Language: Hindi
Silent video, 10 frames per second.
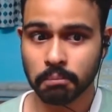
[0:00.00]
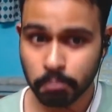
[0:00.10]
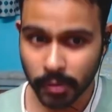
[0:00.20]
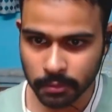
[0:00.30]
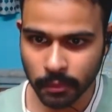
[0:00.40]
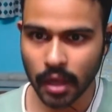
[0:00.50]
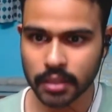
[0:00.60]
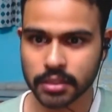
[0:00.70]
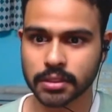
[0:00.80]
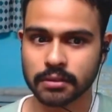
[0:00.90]

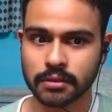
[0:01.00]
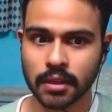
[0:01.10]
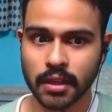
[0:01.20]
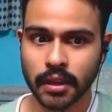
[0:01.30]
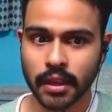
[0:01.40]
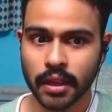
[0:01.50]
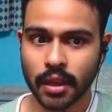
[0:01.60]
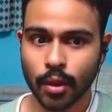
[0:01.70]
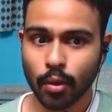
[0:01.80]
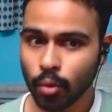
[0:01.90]
बदमाश
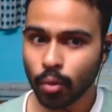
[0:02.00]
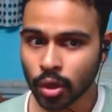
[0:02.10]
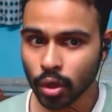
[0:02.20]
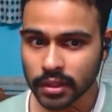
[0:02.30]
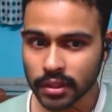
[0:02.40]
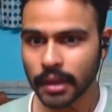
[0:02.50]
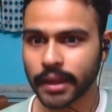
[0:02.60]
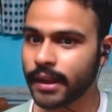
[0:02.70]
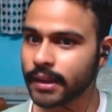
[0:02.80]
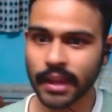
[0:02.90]
उनको तब
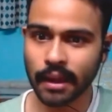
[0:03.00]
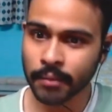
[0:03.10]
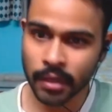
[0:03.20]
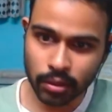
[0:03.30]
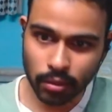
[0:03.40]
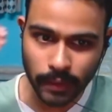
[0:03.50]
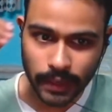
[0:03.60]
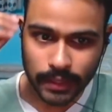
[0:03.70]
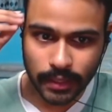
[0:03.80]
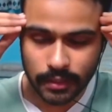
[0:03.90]
लगेगा कि हमने तो
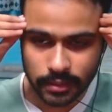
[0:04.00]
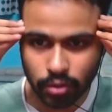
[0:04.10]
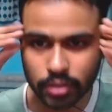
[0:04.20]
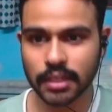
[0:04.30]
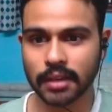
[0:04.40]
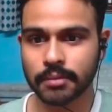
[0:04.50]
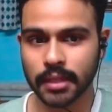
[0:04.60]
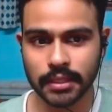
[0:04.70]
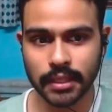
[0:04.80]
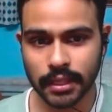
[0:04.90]
भाई किसको जन्म
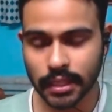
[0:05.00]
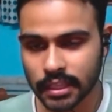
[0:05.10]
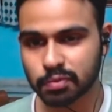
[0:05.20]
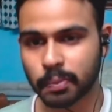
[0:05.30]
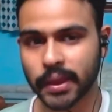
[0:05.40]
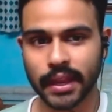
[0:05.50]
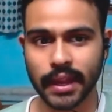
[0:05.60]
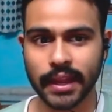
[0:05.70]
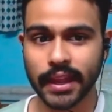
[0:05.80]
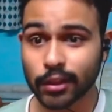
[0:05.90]
दे दिया ये किस पे गया
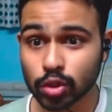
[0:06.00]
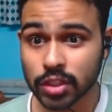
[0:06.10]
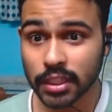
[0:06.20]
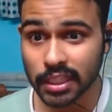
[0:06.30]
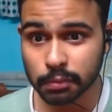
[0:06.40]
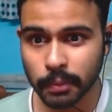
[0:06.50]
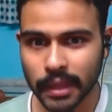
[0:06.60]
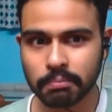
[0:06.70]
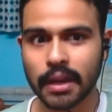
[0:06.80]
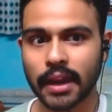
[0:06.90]
है एक दूसरे से इस
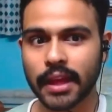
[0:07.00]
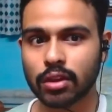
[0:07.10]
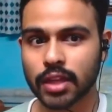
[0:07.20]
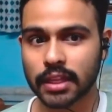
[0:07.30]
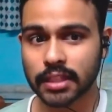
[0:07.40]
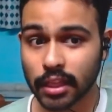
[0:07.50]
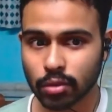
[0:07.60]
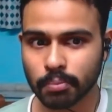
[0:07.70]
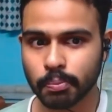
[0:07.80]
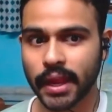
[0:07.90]
बात पे लड़ाई हो जाती है
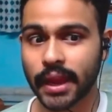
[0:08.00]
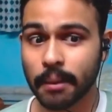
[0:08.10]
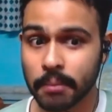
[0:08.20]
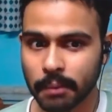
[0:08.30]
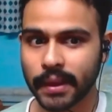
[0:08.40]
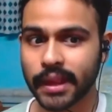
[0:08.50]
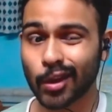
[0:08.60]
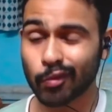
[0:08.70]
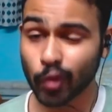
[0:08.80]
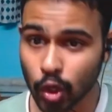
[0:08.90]
तुम पे गया मेरे पे गया
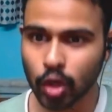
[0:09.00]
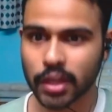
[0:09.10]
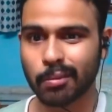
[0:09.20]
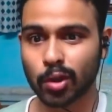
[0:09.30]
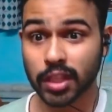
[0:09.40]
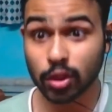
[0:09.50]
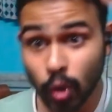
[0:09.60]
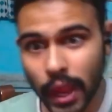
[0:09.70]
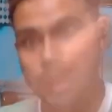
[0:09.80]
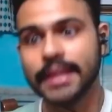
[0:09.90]
और वो रोक के बोलते तू
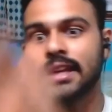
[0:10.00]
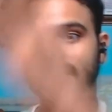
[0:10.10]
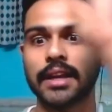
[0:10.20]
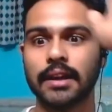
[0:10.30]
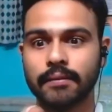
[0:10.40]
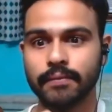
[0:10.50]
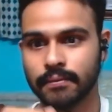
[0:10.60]
है ही ऐसा